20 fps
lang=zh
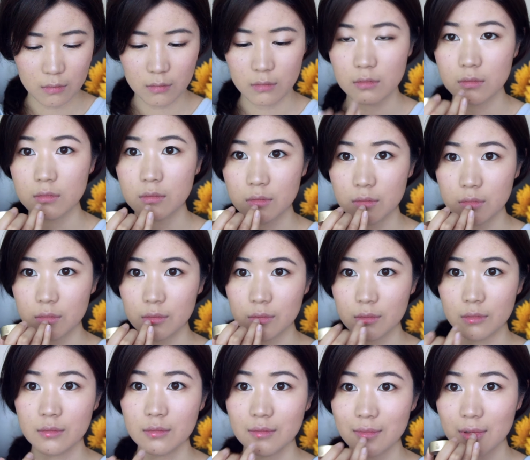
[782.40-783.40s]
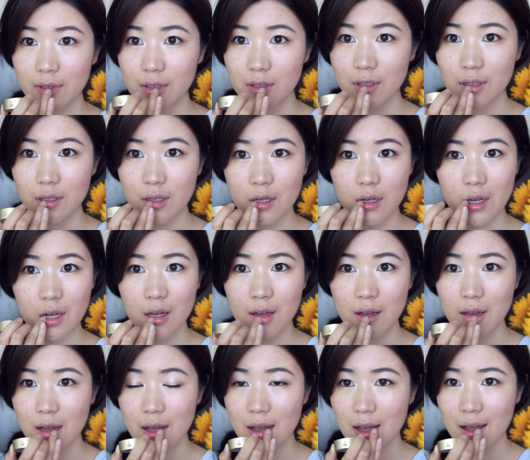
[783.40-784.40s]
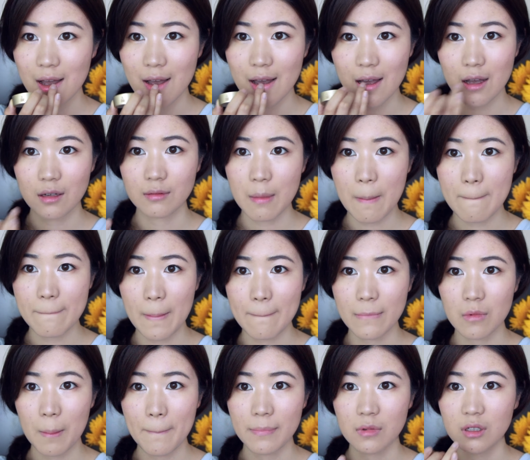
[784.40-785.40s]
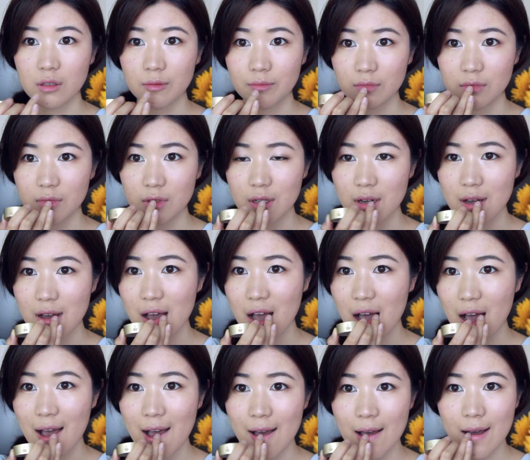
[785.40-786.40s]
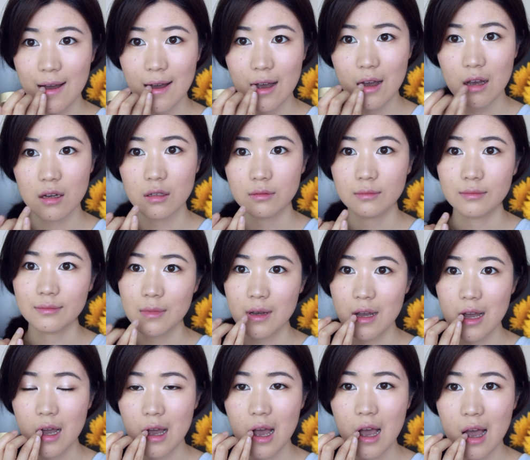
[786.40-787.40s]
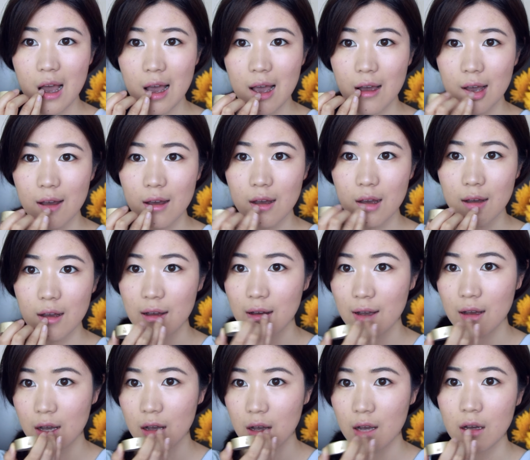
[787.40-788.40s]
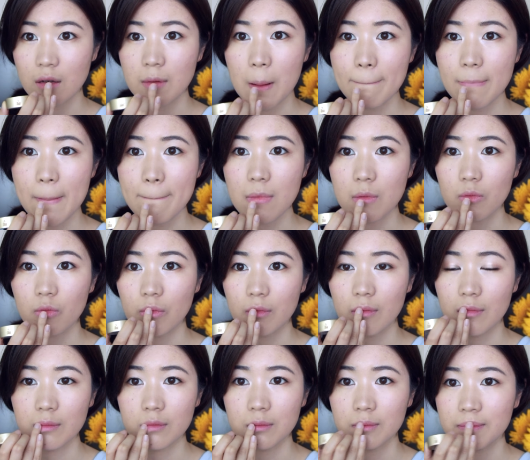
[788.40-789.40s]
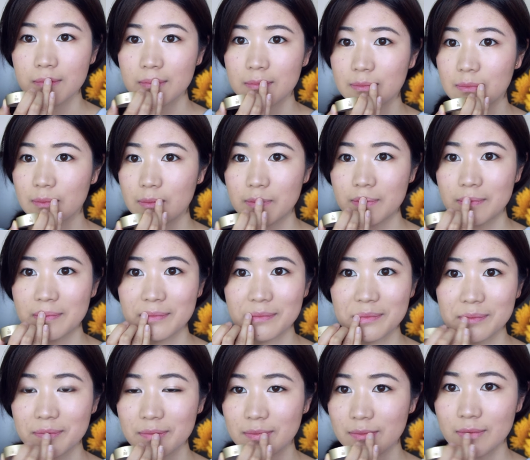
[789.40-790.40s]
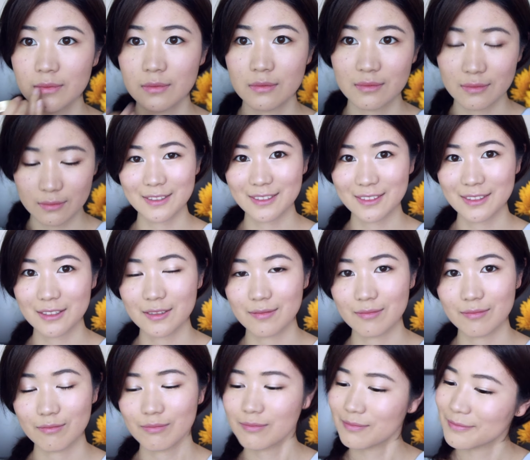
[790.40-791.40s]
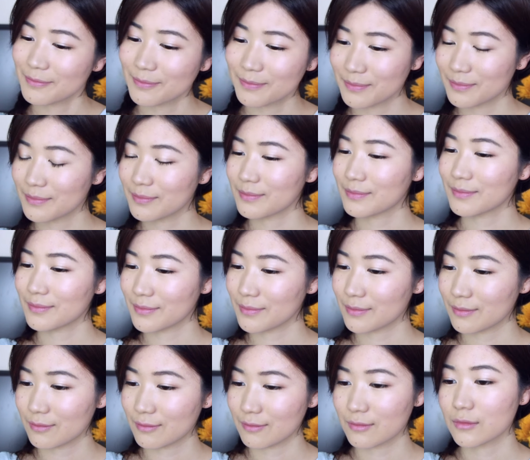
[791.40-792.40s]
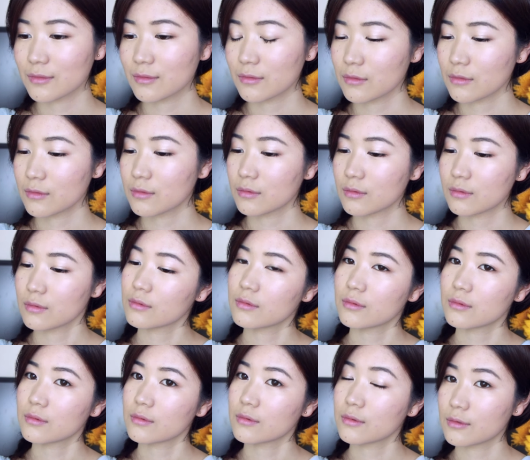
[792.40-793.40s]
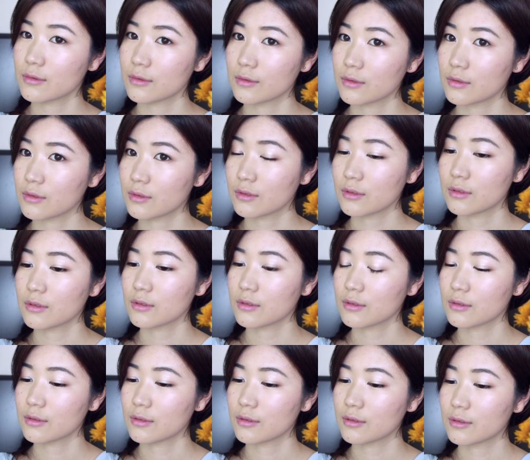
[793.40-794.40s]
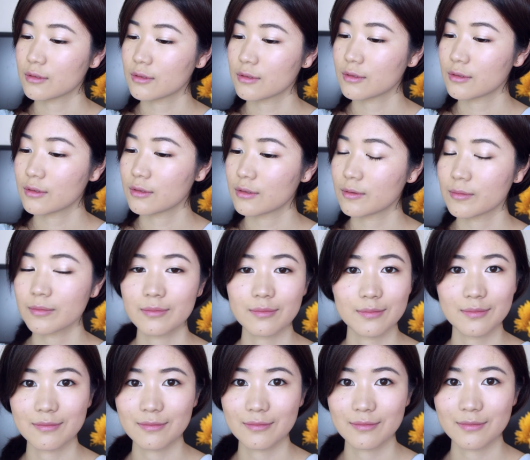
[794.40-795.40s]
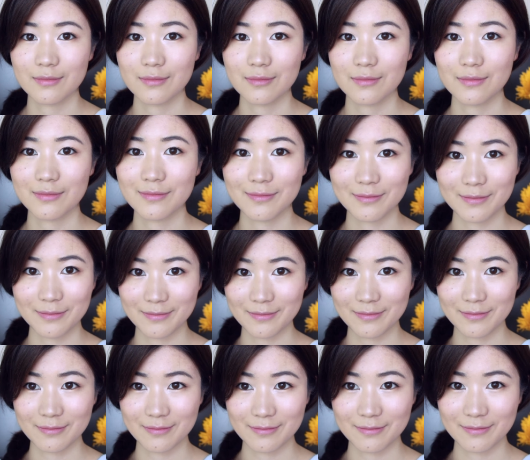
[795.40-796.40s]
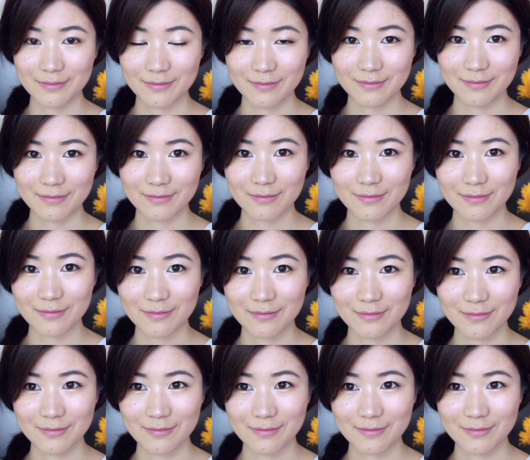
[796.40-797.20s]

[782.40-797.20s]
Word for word: 的紫红色，这样就感觉会显得人整个比较有精气神，比较仙气这样子。就非常喜欢这一款腮红，然后我会把它当做一个多用型的产品来使用。